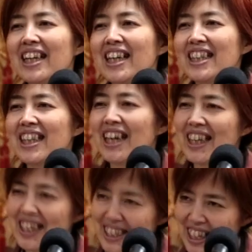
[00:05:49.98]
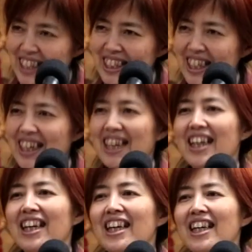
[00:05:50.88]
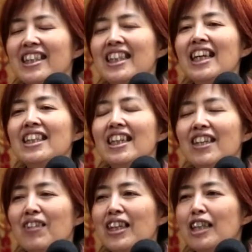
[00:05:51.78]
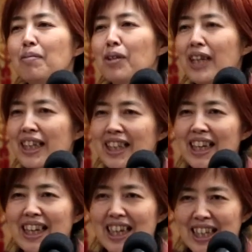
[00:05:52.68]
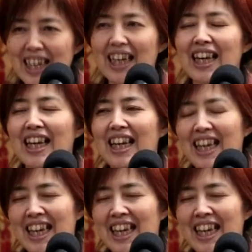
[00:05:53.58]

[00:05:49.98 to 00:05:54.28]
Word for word: んかじゃないですか、千人に私もなりたいからね、